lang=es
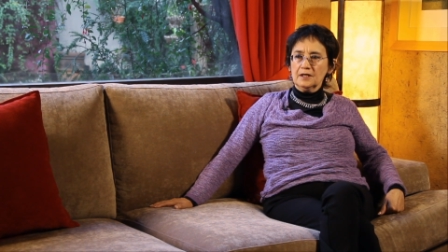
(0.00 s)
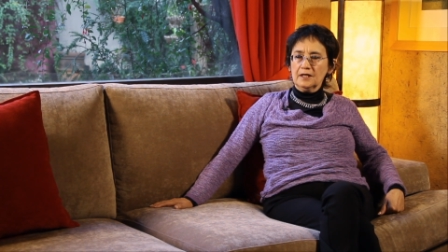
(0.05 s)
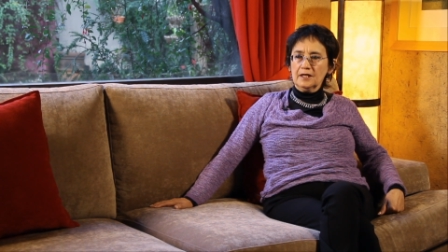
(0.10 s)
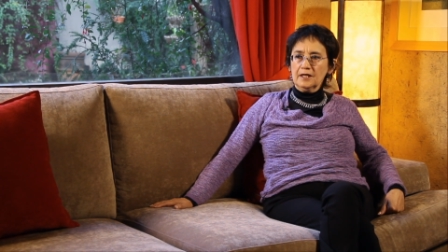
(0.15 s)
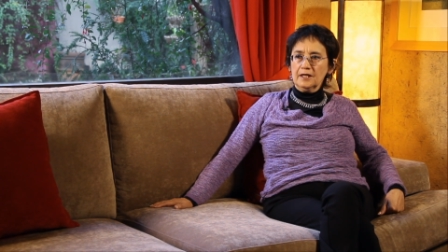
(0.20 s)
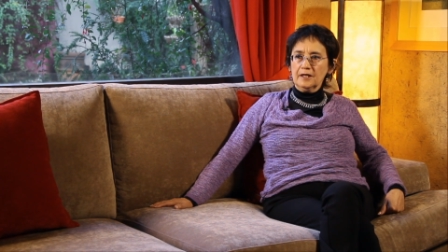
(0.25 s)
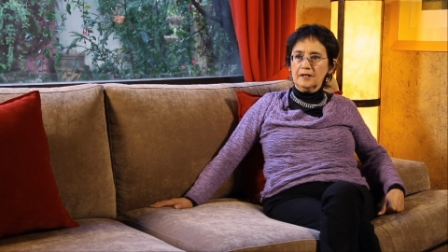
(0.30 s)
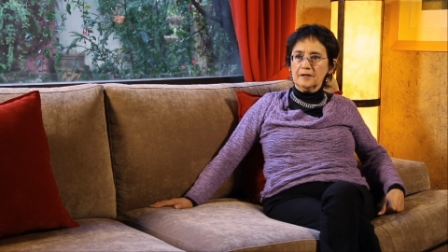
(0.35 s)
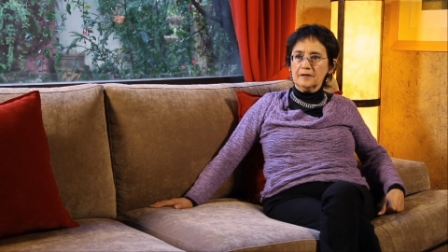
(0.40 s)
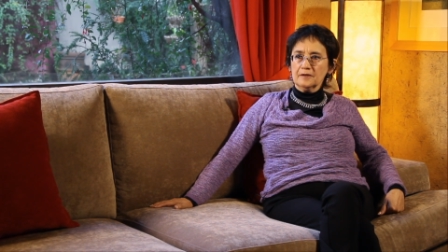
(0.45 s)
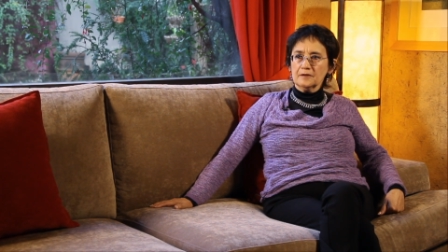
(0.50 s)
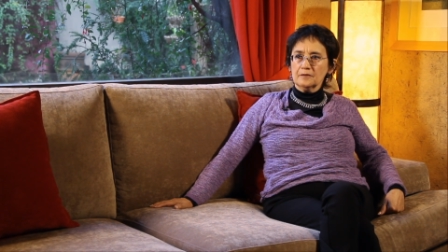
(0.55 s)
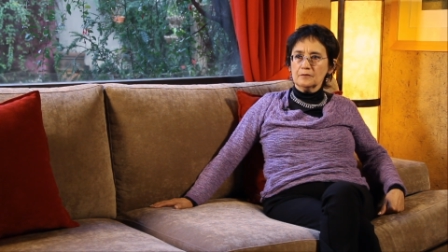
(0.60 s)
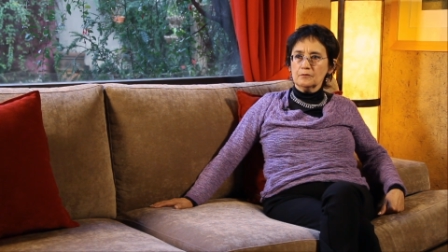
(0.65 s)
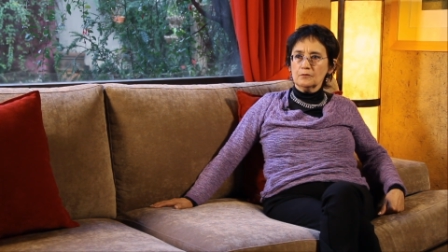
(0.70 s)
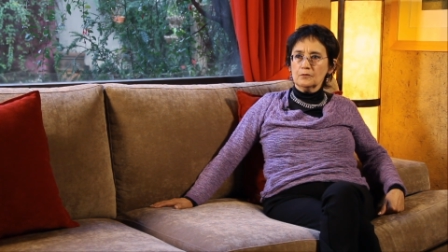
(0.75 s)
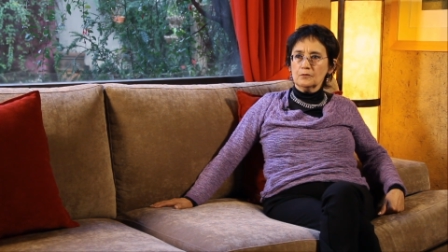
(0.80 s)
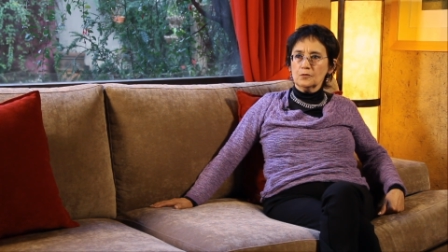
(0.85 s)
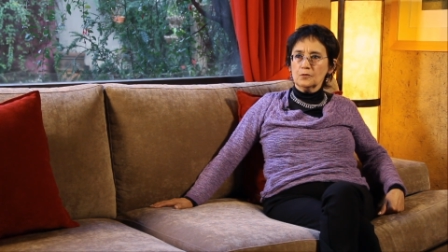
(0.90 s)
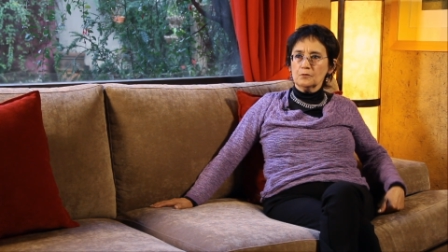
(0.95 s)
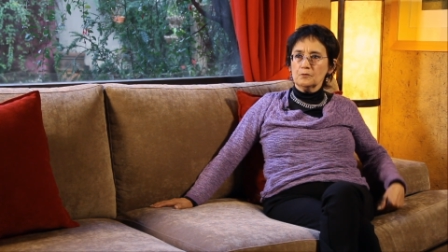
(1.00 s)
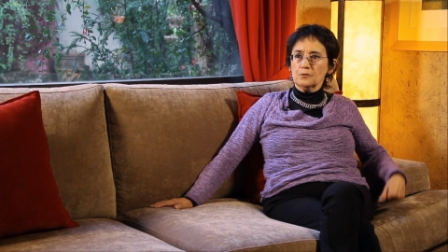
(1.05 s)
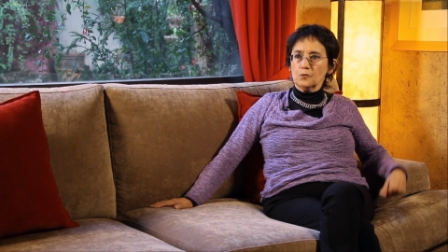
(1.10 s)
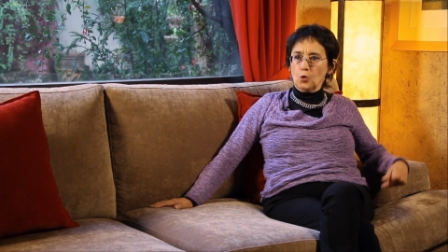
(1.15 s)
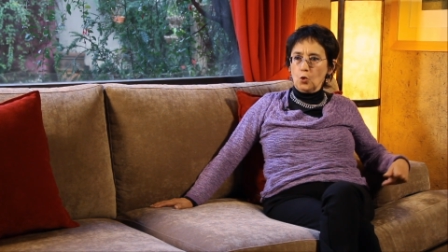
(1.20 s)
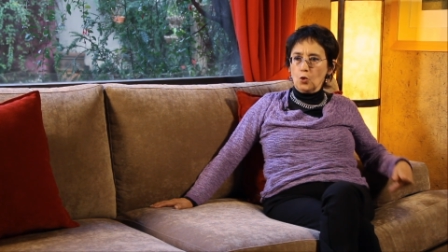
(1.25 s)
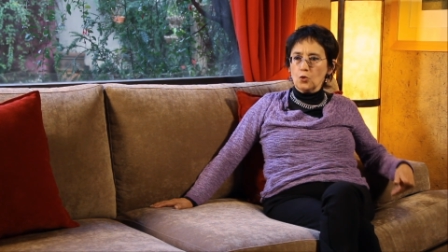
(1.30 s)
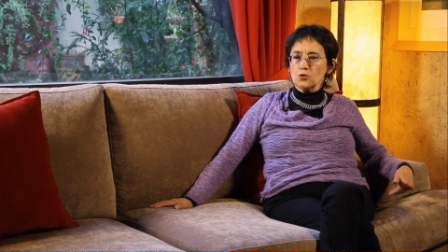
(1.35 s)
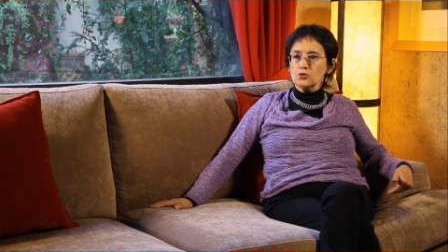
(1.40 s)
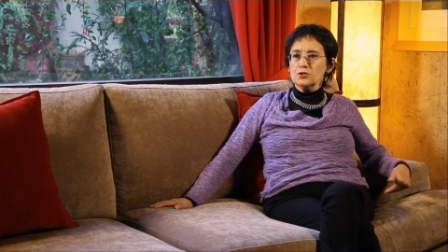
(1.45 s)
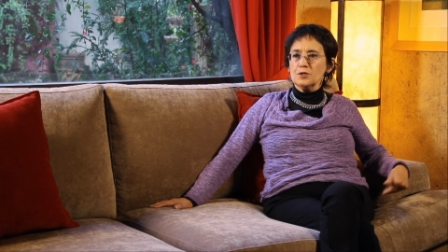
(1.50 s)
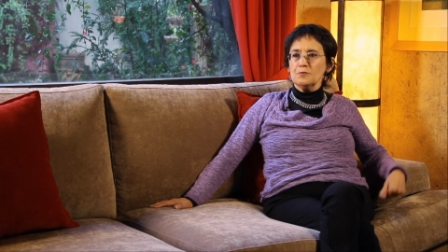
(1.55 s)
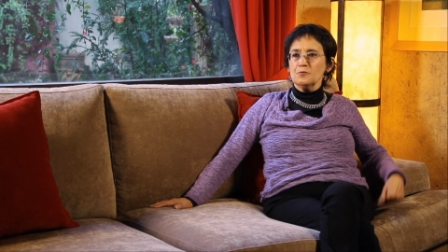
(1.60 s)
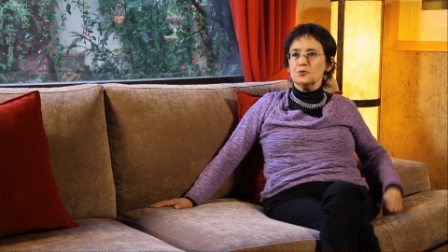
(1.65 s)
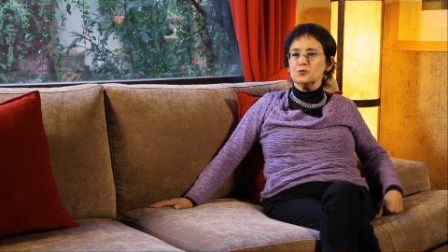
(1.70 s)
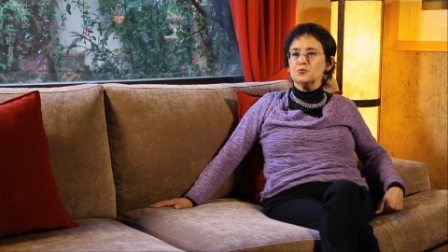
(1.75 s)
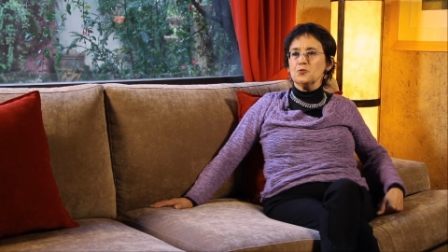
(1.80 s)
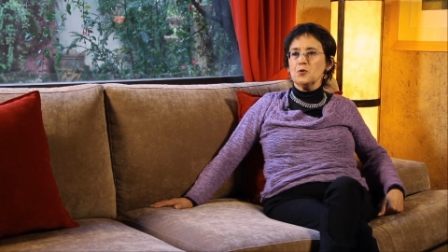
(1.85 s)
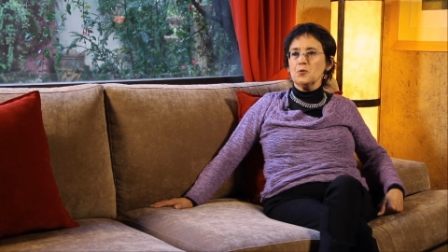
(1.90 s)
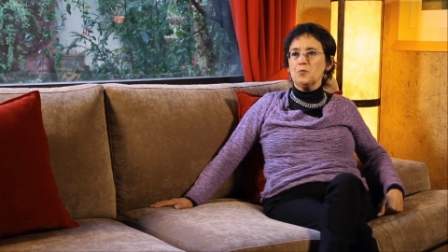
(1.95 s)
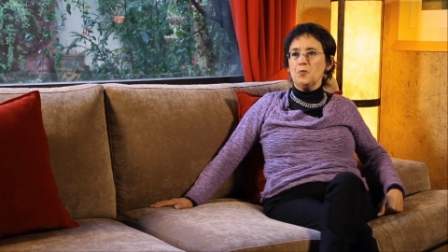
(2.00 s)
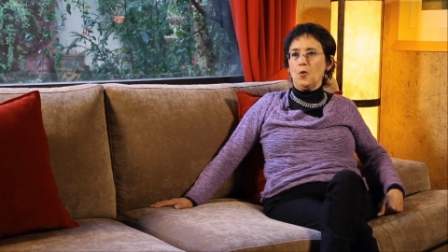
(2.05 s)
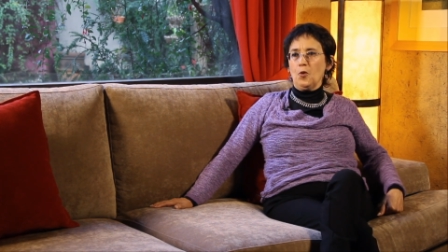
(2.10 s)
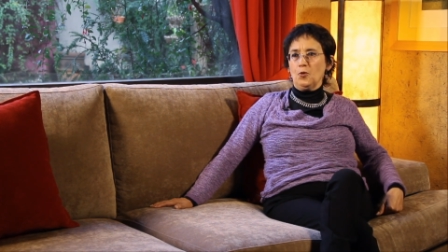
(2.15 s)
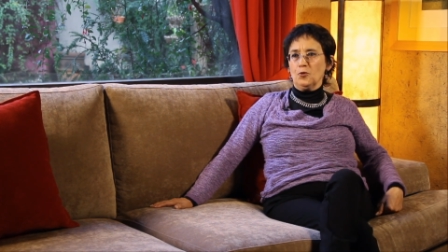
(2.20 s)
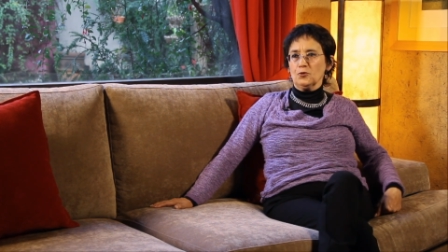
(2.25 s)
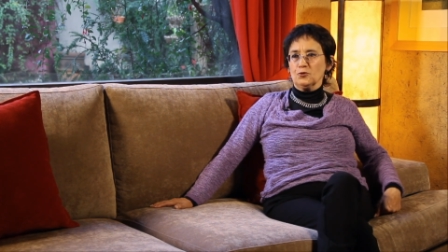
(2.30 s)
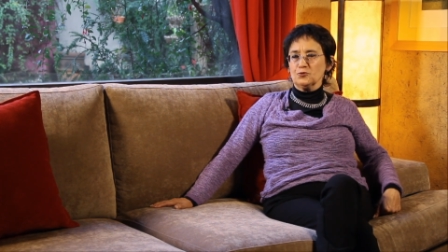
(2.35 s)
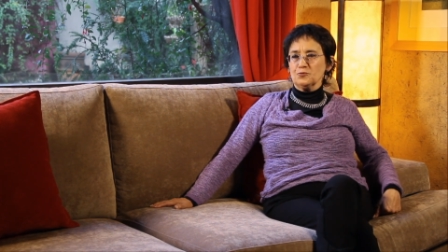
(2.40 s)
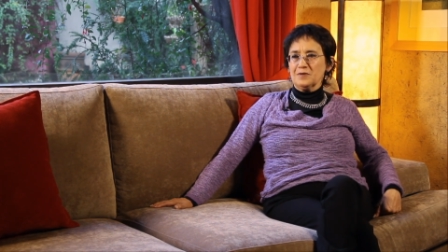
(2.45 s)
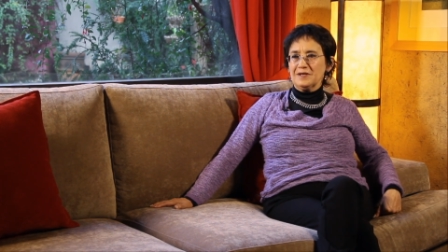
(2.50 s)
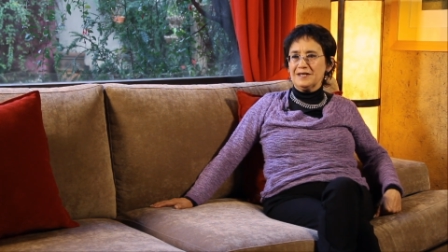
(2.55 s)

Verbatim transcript: que conocemos muy poco los